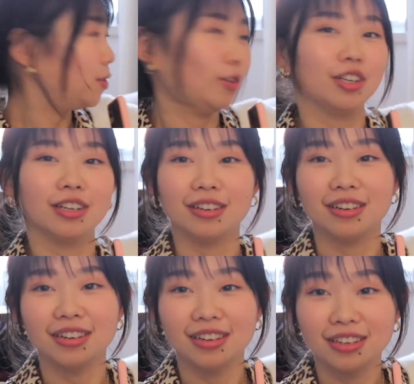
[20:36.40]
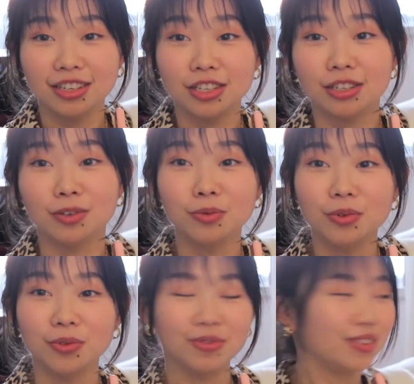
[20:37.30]
就是植
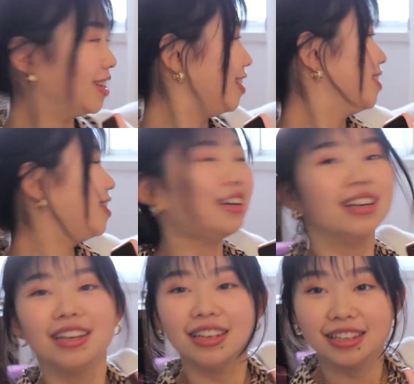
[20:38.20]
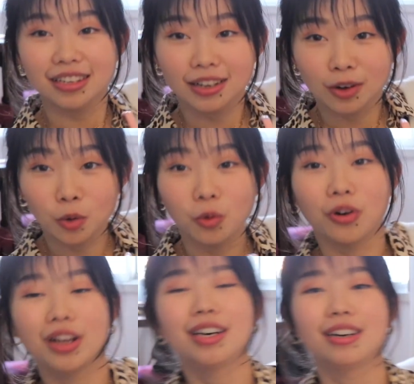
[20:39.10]
物，
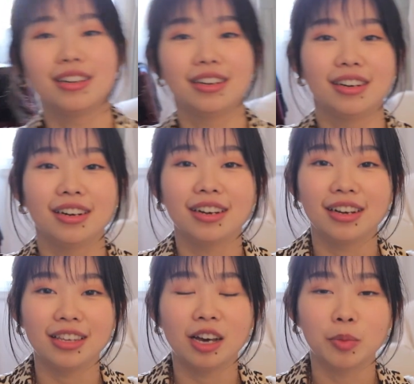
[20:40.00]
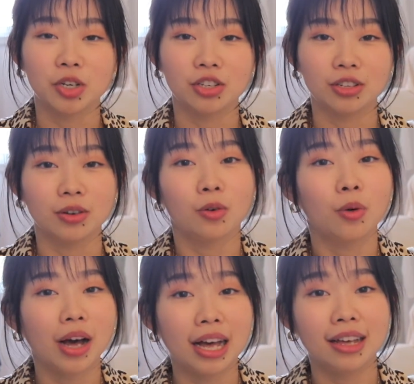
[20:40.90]
活的，要么是
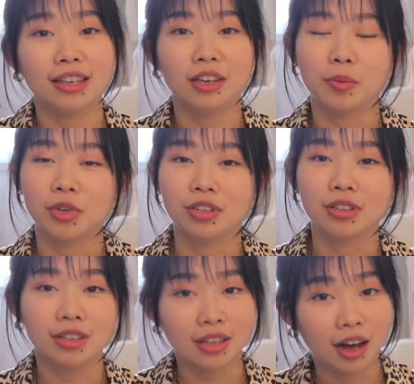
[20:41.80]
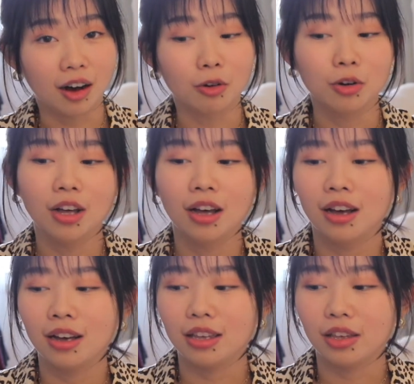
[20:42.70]
花，要么是草，
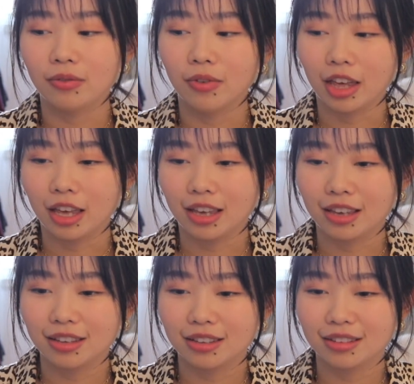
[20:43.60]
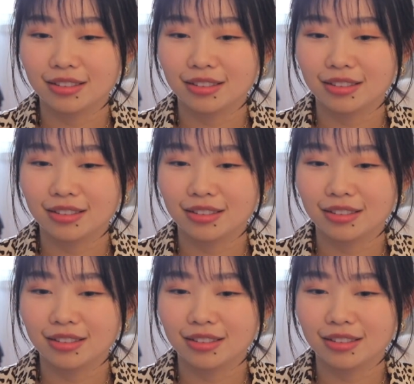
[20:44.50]
因为